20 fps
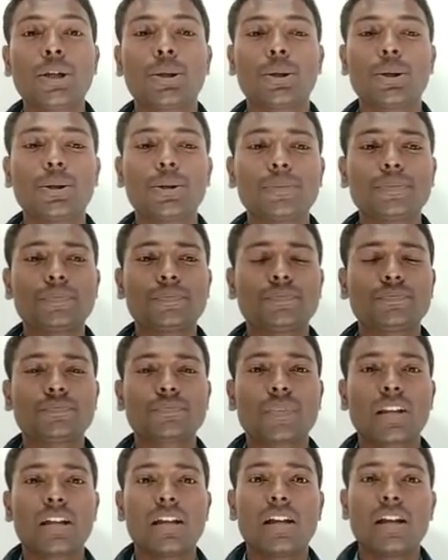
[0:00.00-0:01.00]
तो
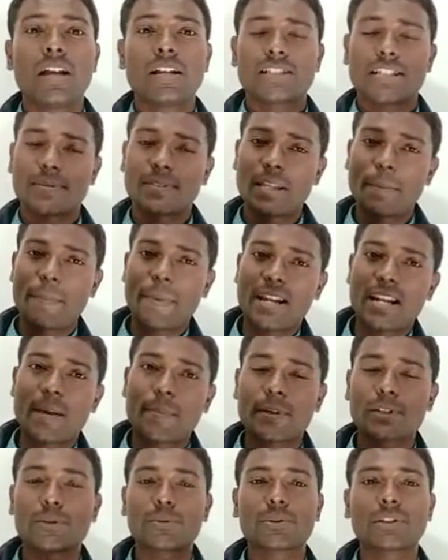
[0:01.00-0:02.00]
सबसे पहला
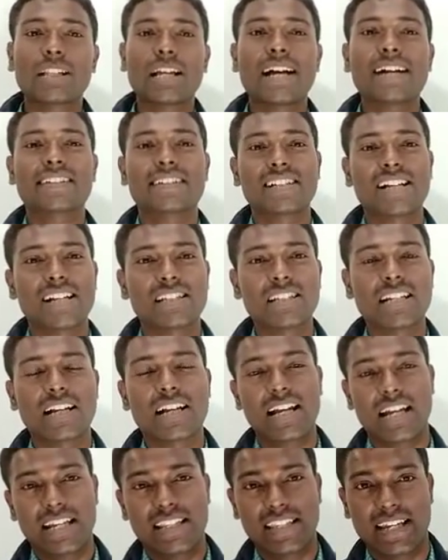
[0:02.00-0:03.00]
प्रश्न उठता अक्षांश
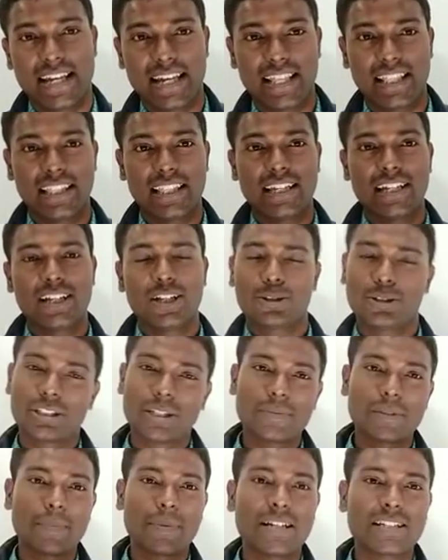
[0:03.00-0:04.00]
रेखा किसे कहते हैं तो
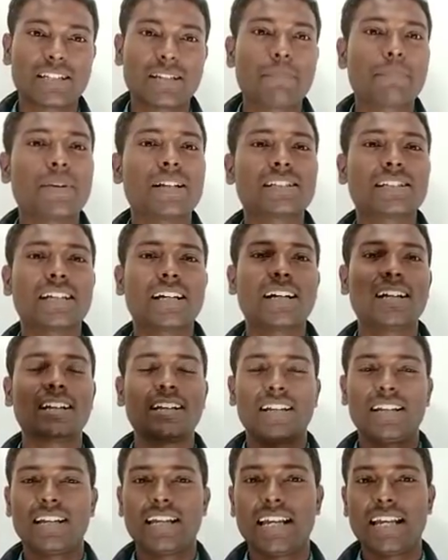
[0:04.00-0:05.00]
सबसे पहले सिंपल सा
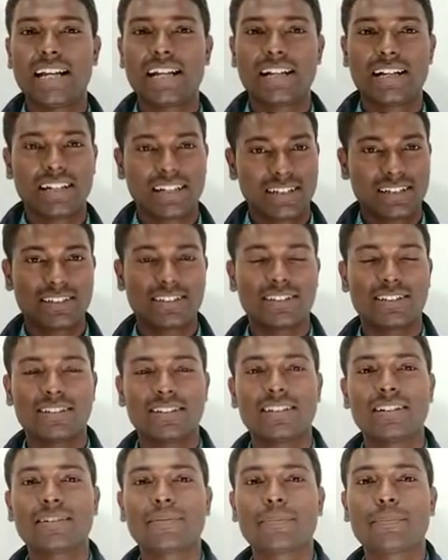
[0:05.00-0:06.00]
एक
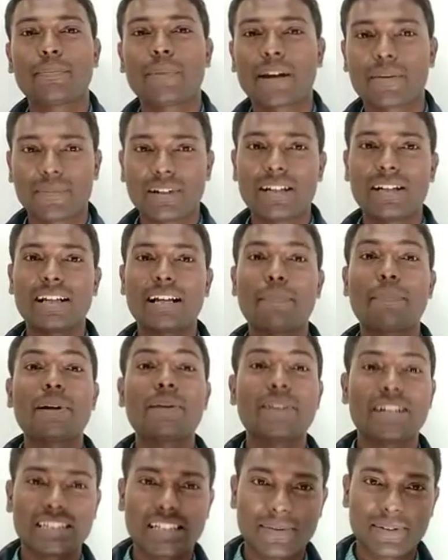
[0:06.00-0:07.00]
फार्मूला या
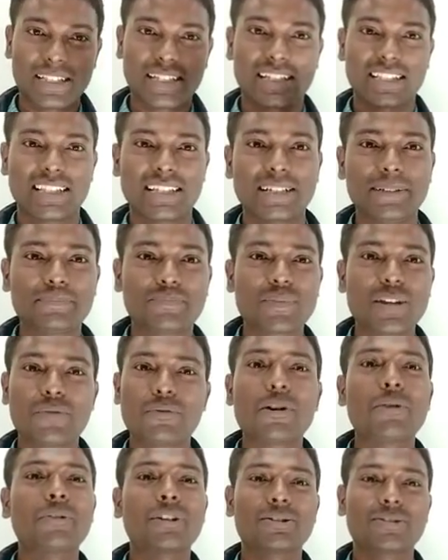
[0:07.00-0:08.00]
परिभाषा बता देते हैं
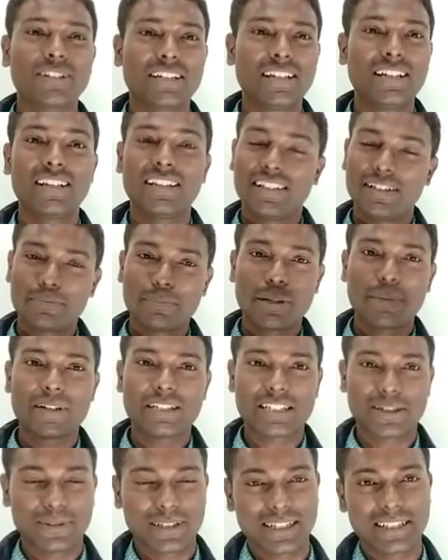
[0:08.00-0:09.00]
फार्मूला सॉरी
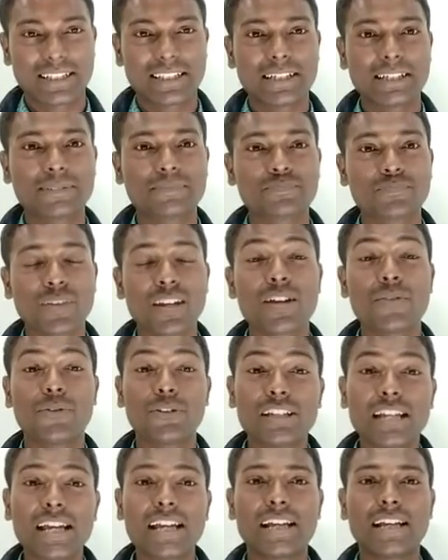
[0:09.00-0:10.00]
परिभाषा बता देते हैं वो
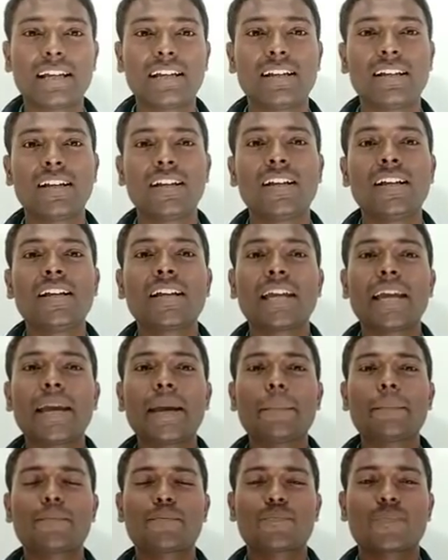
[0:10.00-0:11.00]
ये है कि
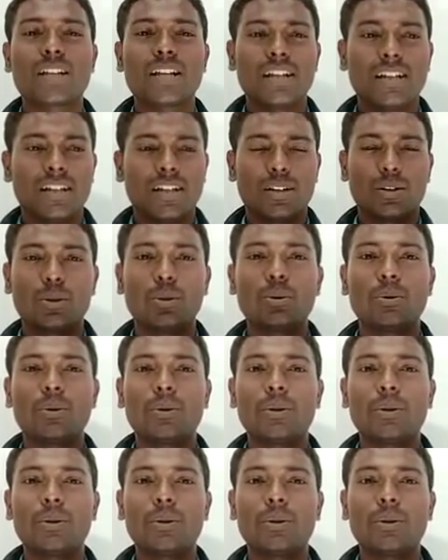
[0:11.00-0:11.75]
दो